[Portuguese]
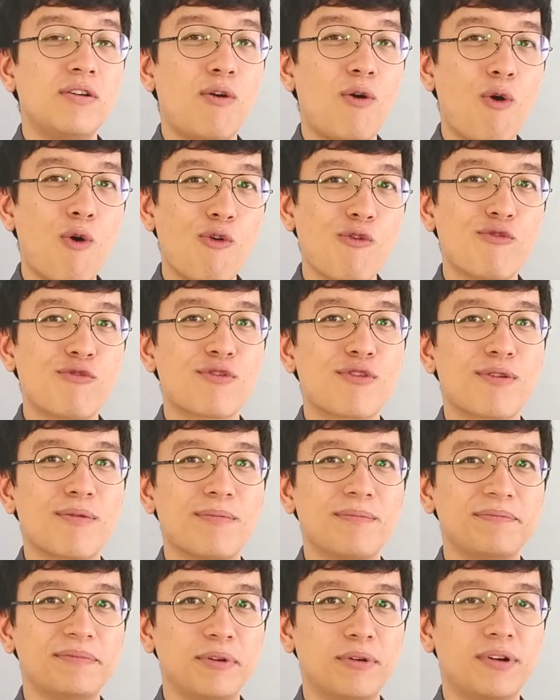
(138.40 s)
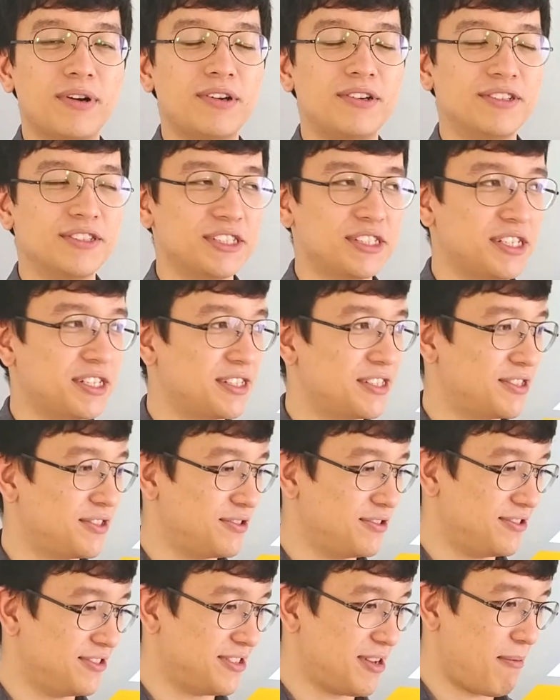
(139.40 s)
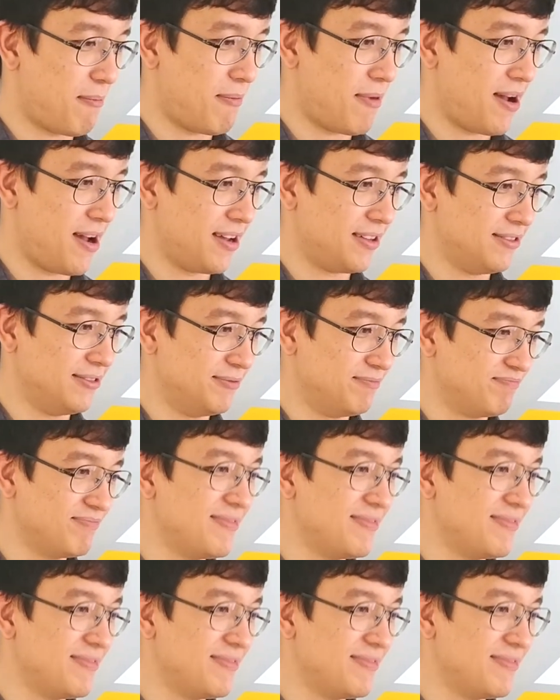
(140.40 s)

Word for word: over. Oh, Jesus amado.